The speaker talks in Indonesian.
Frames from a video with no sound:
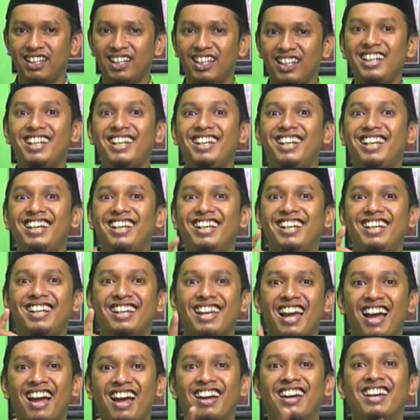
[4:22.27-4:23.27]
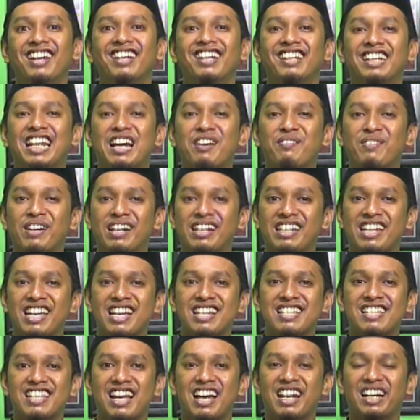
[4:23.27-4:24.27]
Iya,
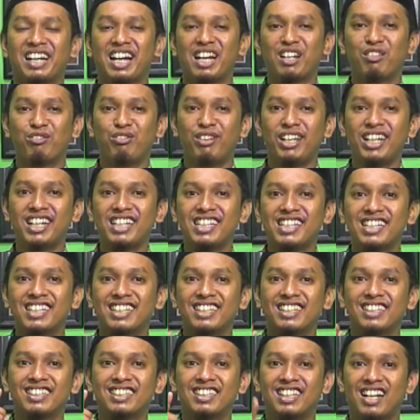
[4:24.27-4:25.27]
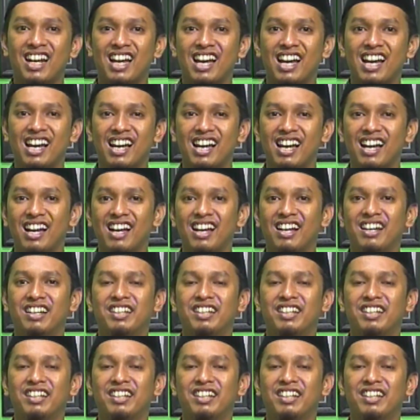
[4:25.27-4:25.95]
namanya zakat fit fitrah.